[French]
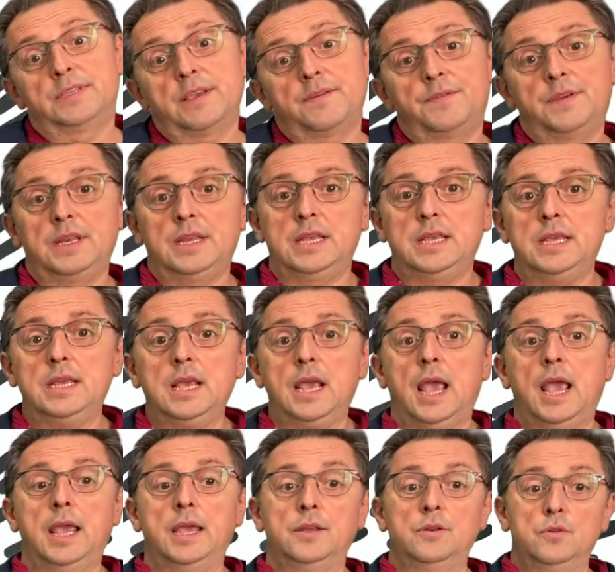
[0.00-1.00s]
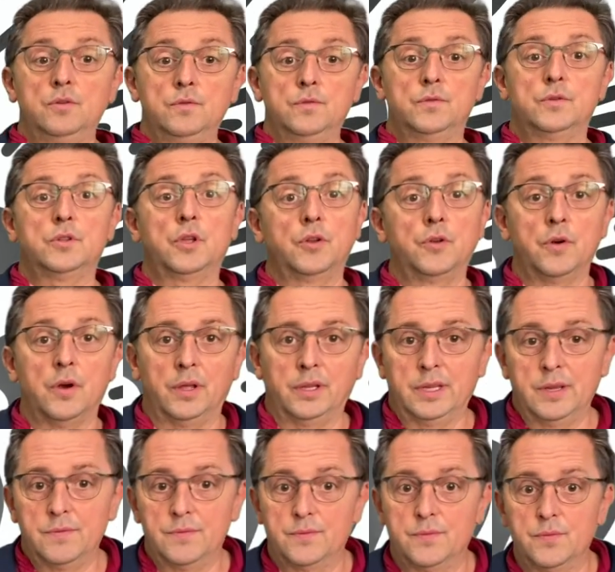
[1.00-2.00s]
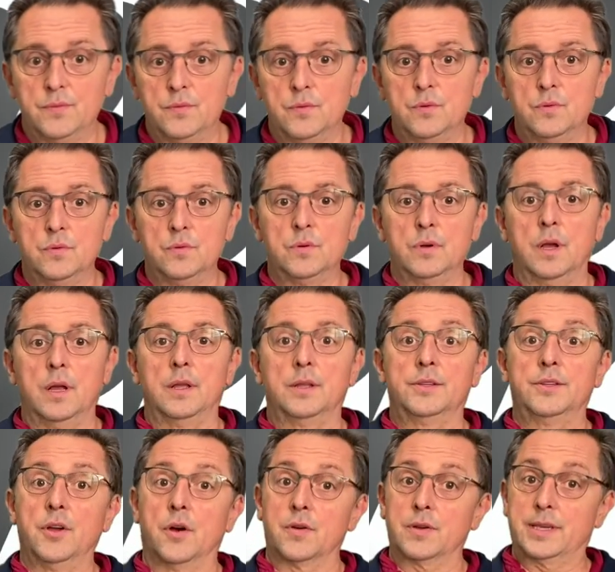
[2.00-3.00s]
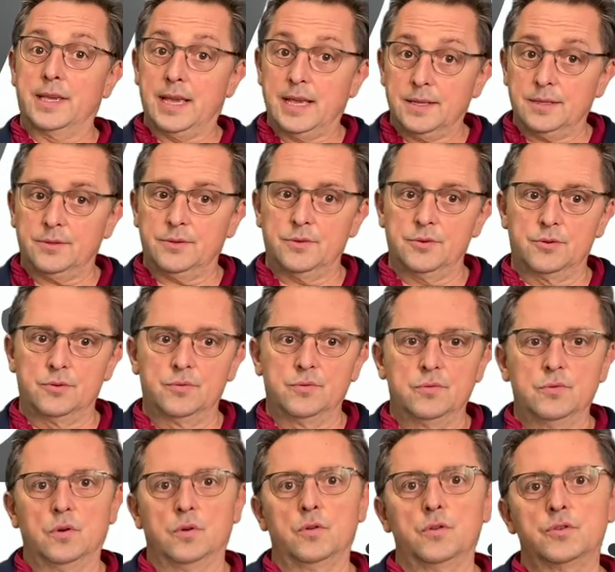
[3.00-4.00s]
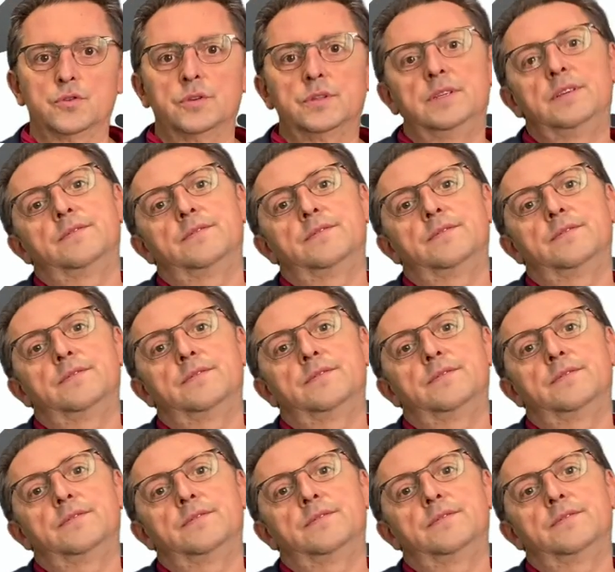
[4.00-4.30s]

est finie et nous vous donnons rendez-vous euh, dans 15 jours, le jeudi